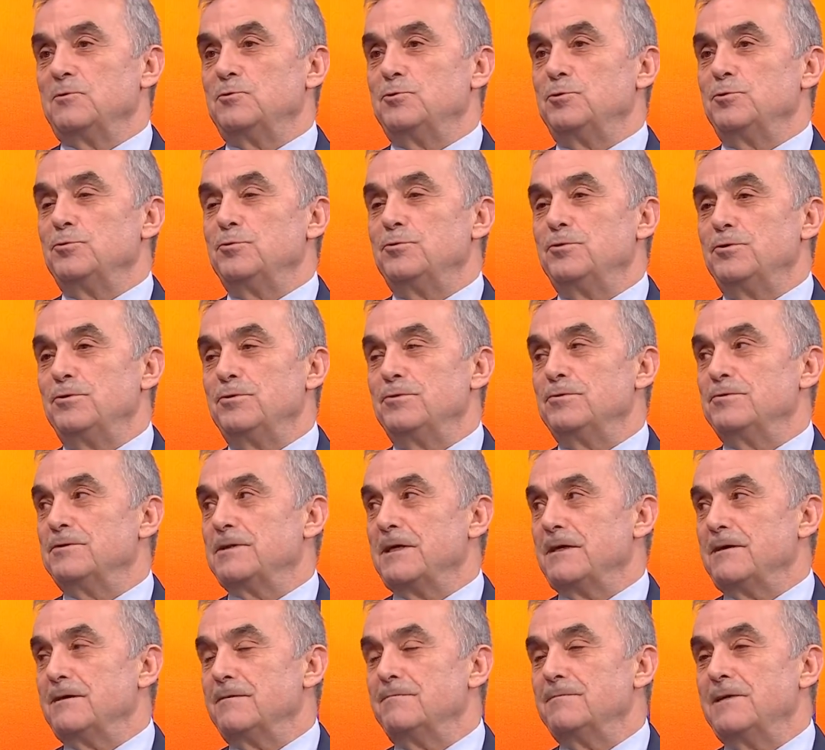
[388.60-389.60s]
Çünkü
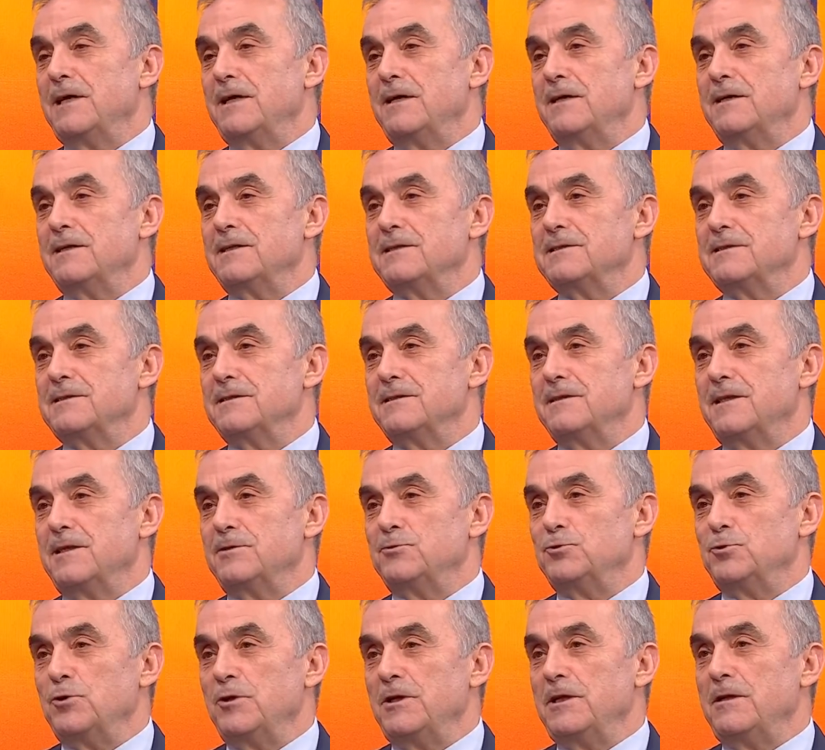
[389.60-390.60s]
takımlar arasında
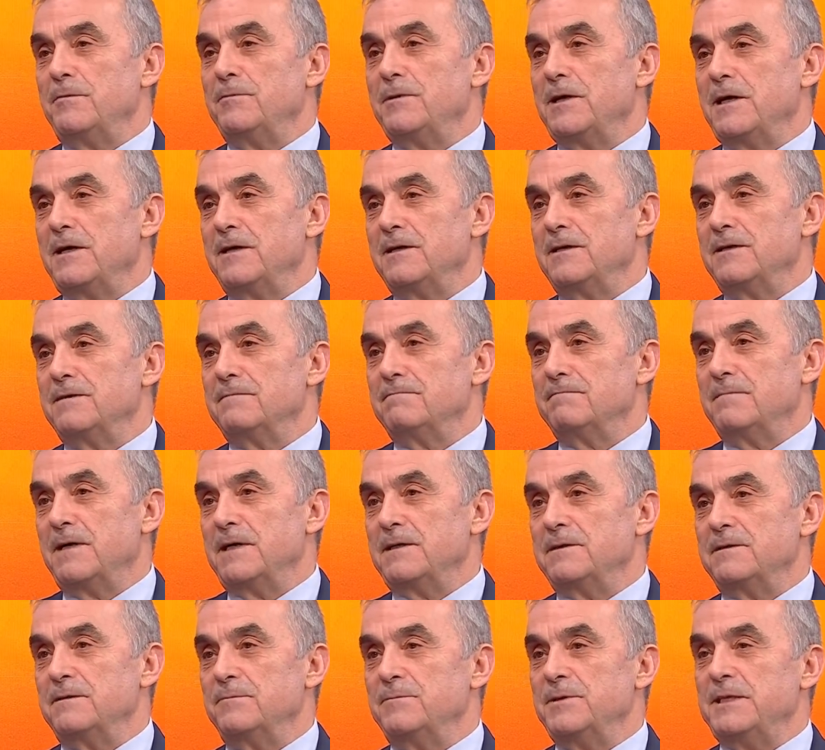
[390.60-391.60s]
şöyle bir ayrım
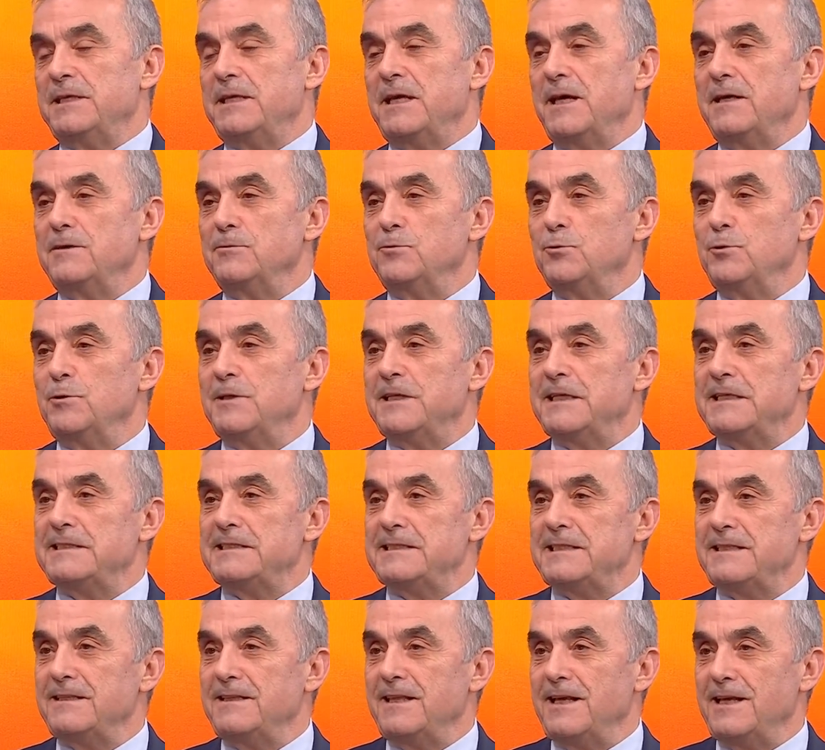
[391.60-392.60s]
var. Bir kendi
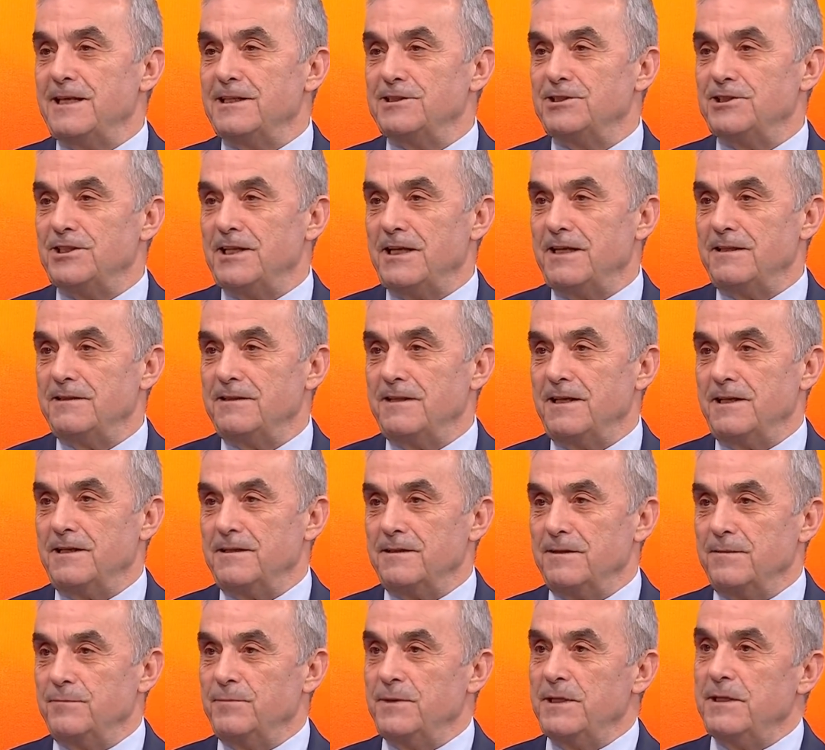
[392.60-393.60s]
ülkesinde yaşayanlar,
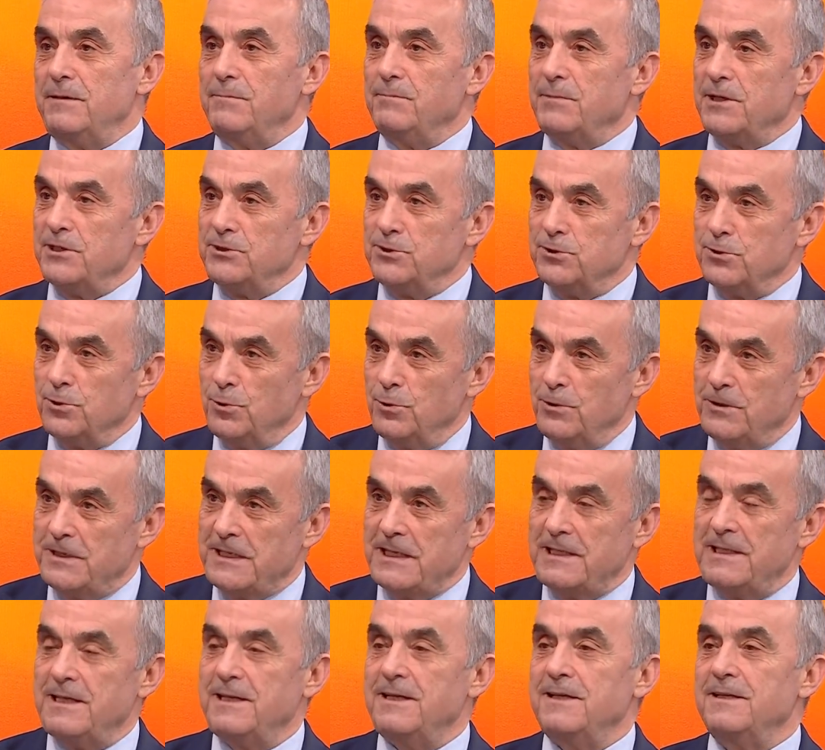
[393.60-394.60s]
bir başka
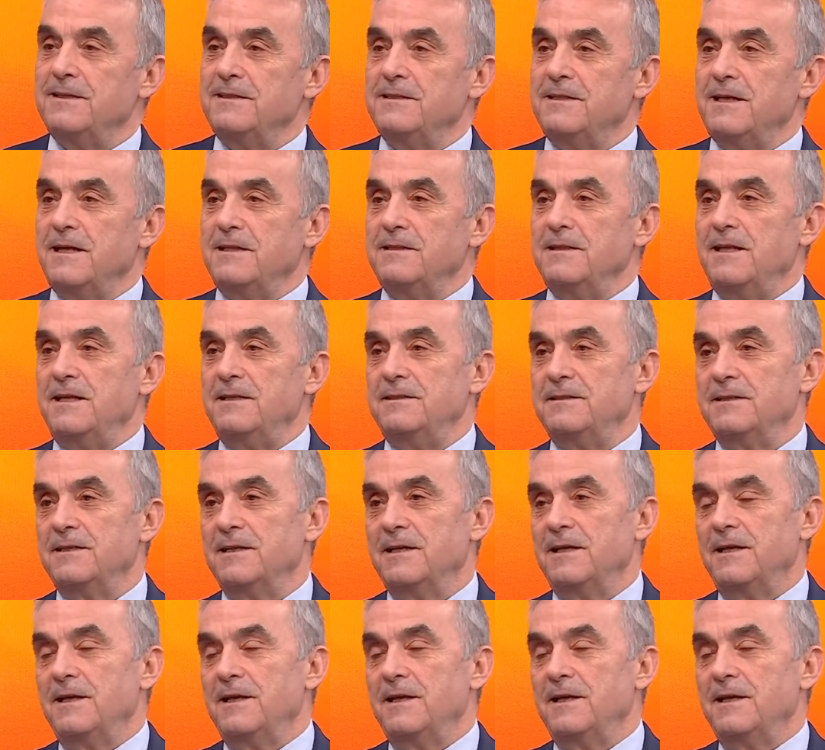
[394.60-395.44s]
ülkelere gidenler. Hı hı.